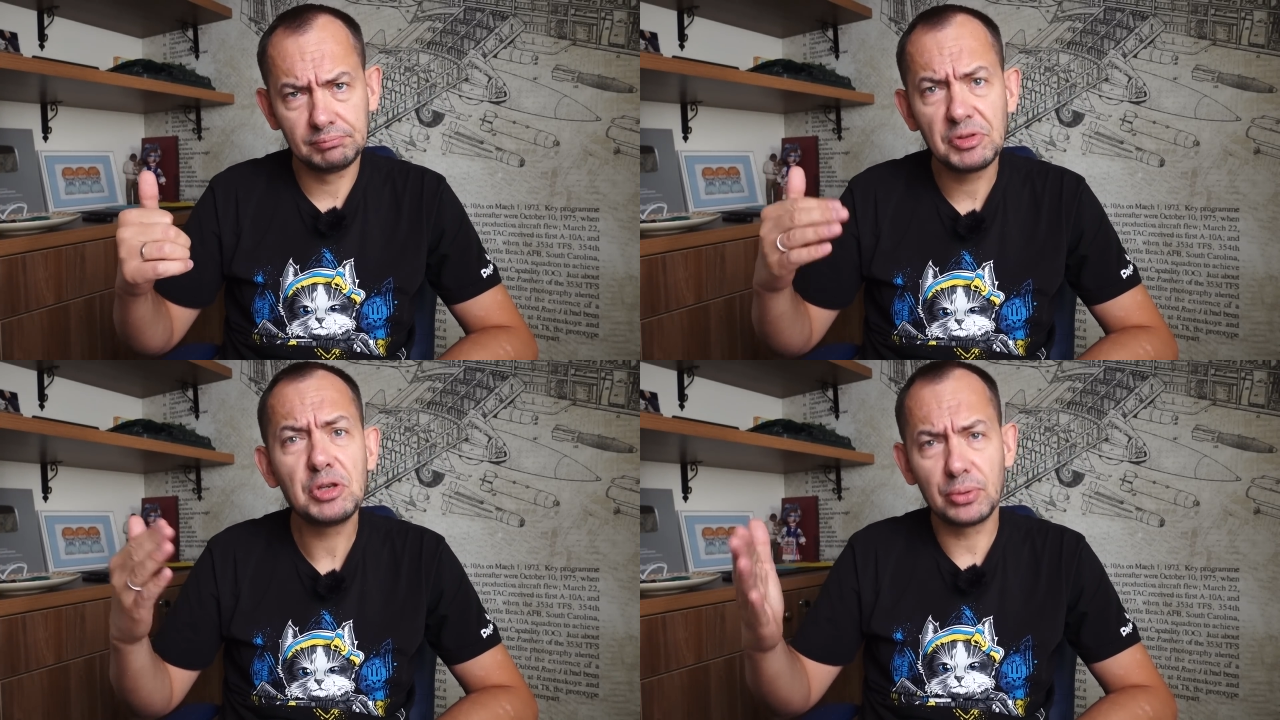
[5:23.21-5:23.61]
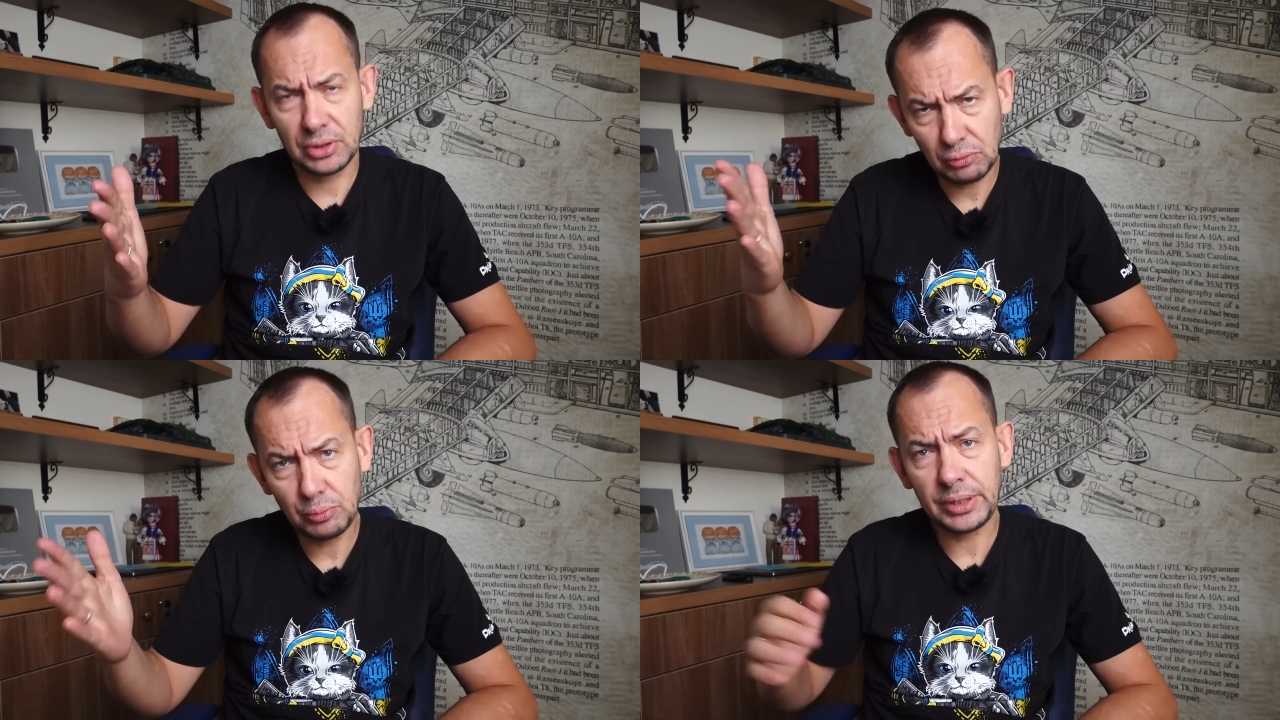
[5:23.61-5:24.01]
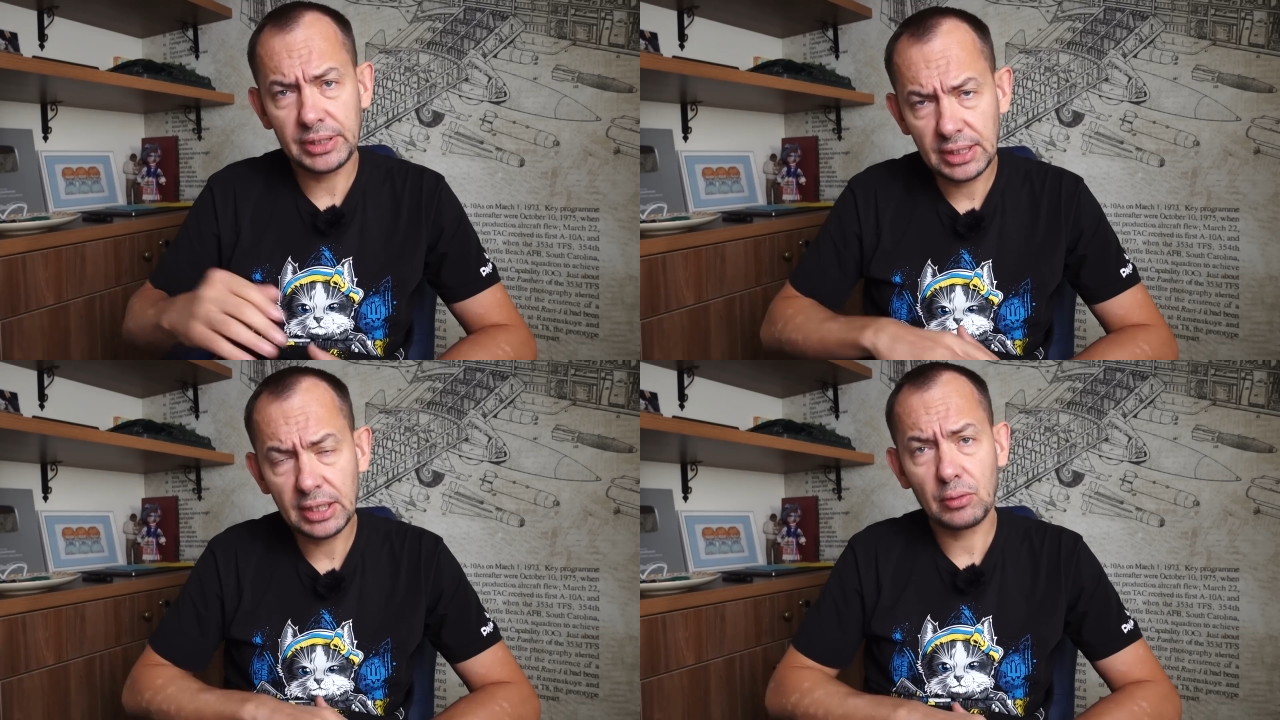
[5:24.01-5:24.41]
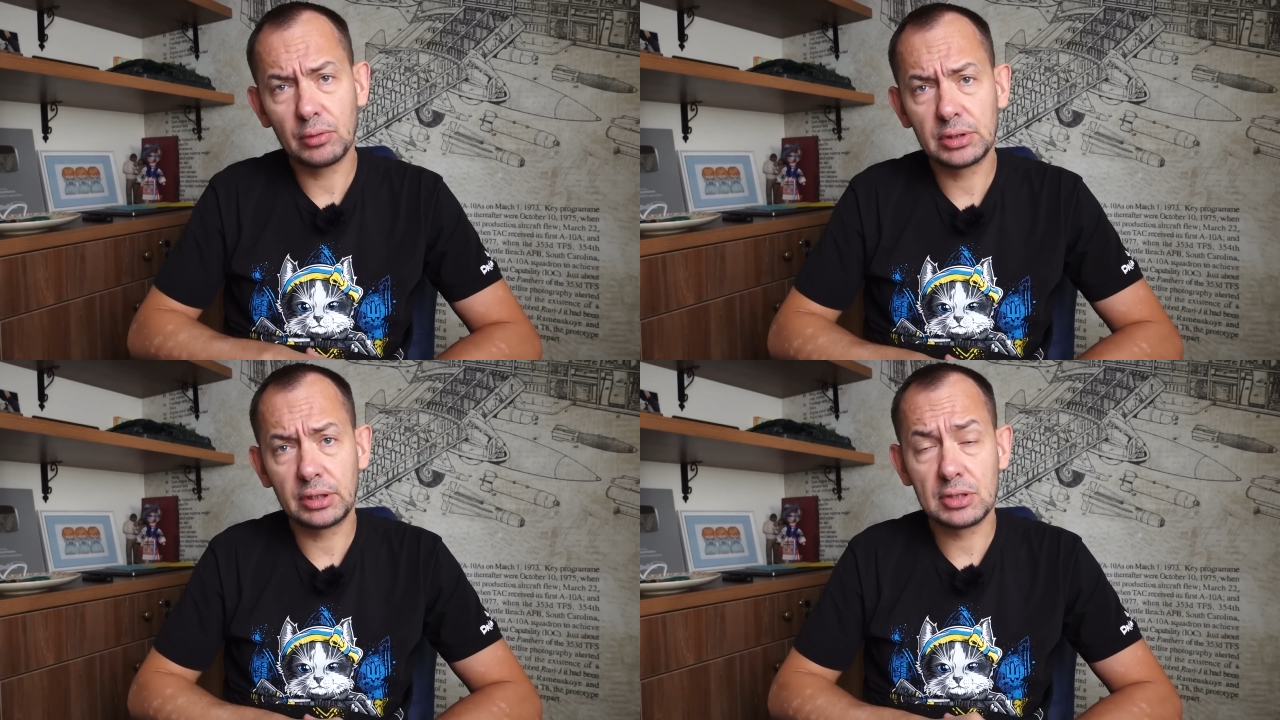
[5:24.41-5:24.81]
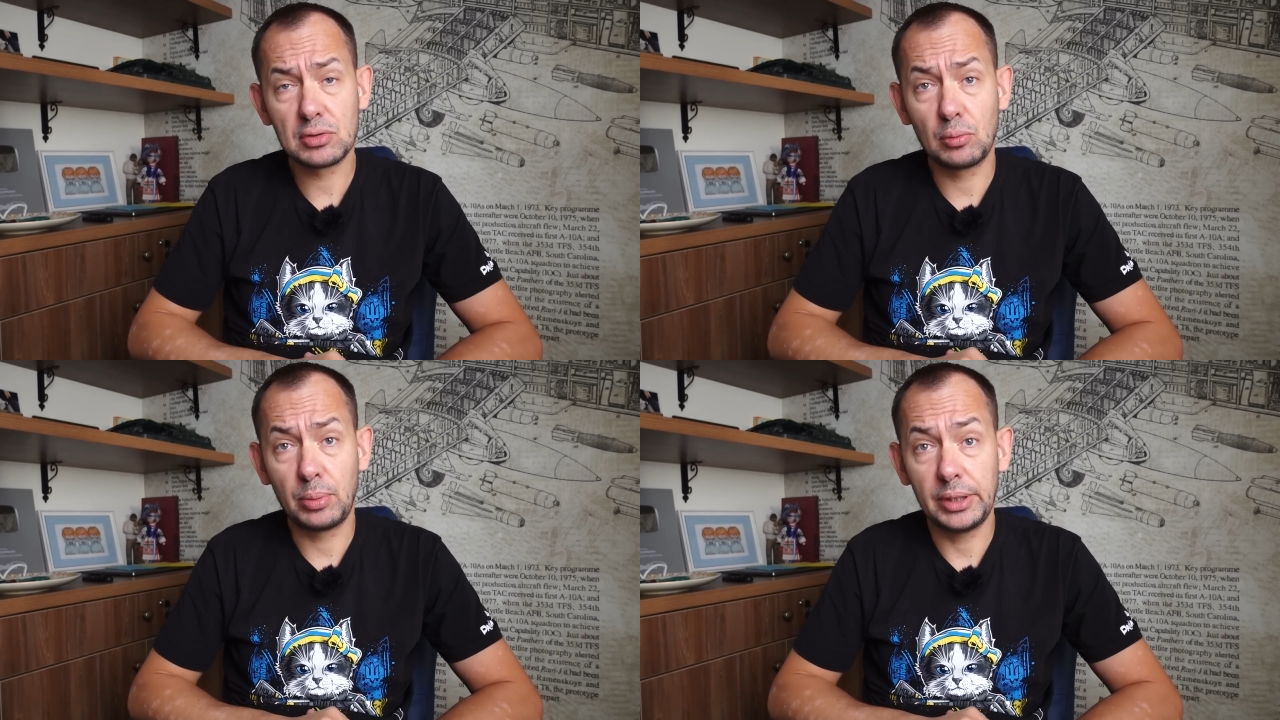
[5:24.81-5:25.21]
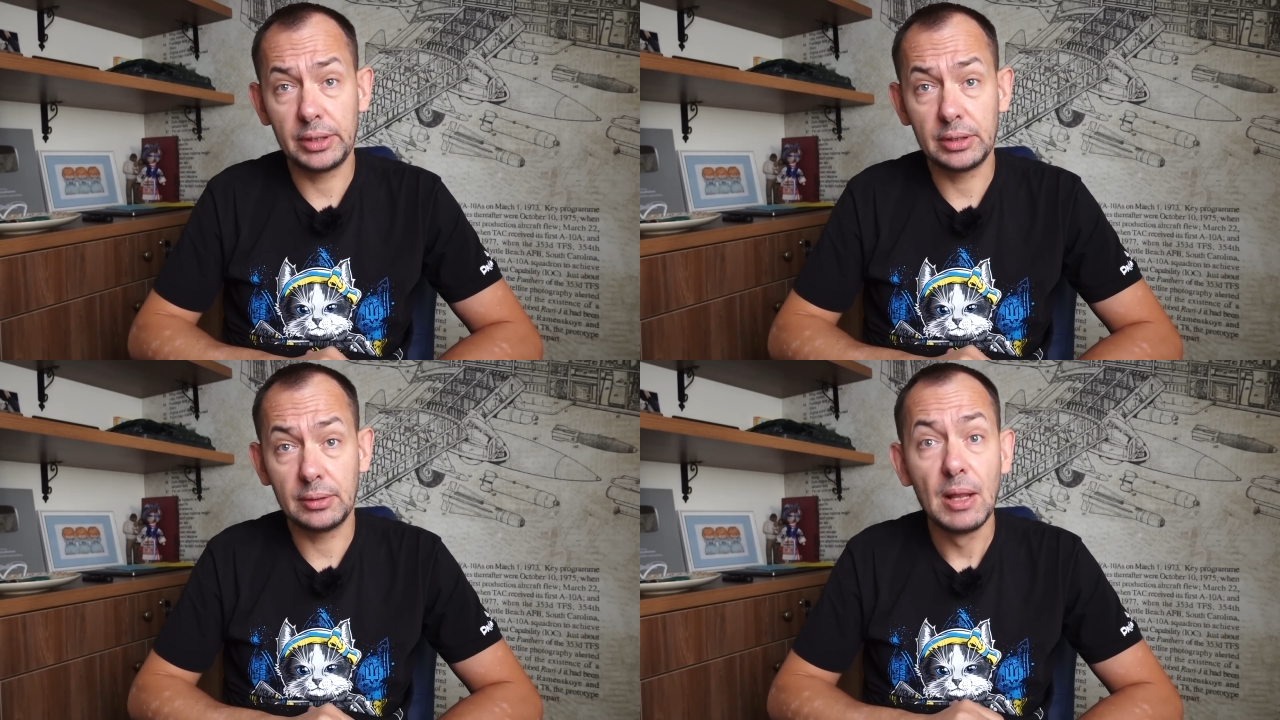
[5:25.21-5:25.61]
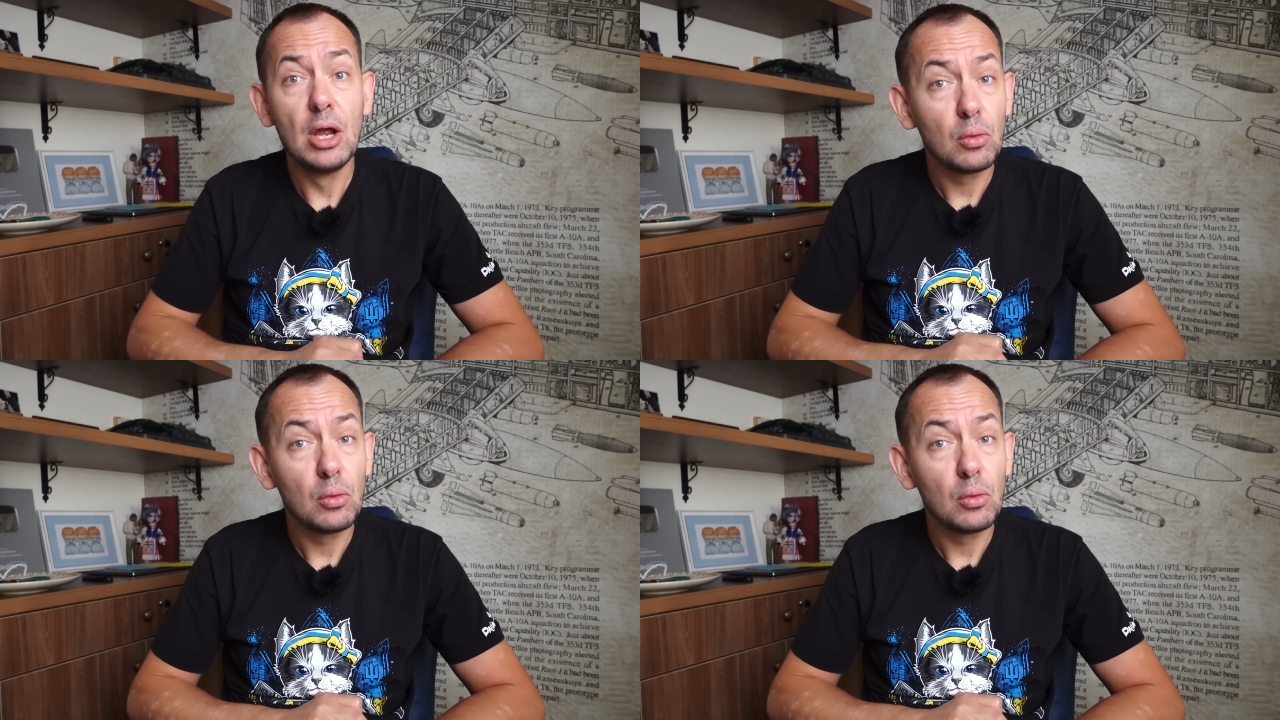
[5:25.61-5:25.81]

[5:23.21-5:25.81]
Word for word: не предупредили о контрнаступлении.